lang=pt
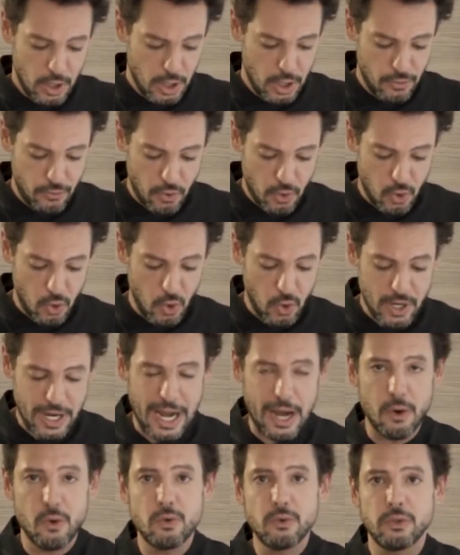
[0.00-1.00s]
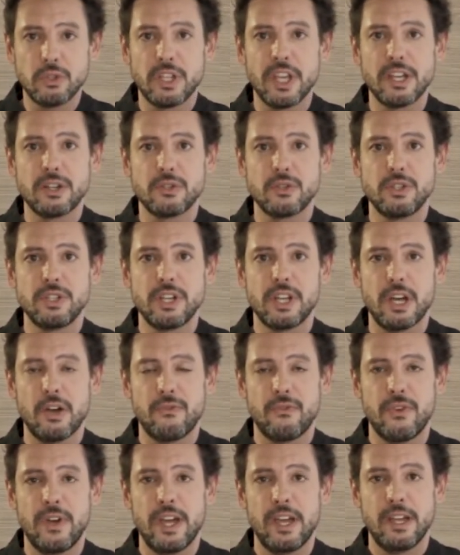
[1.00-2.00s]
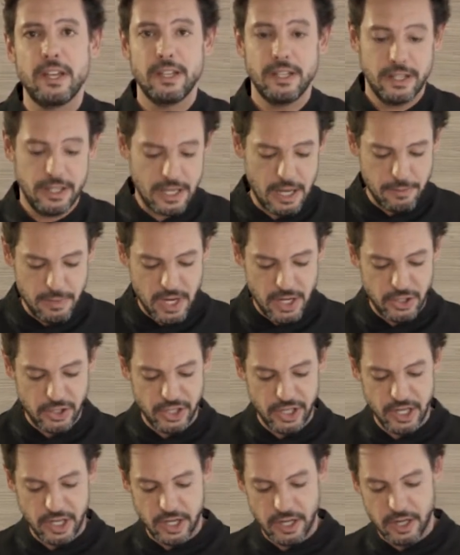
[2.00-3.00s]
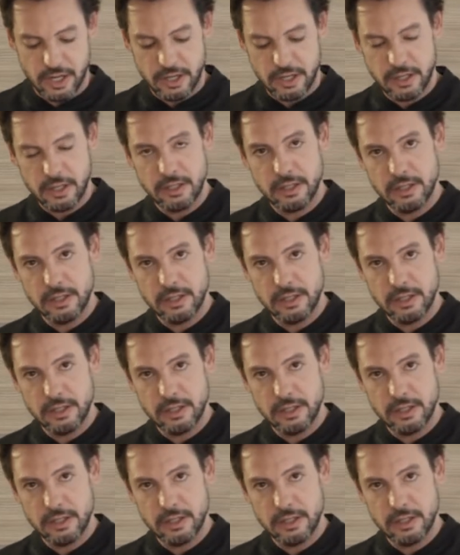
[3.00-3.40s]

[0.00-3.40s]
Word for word: Eu vou colocar um terço de café na minha xícara.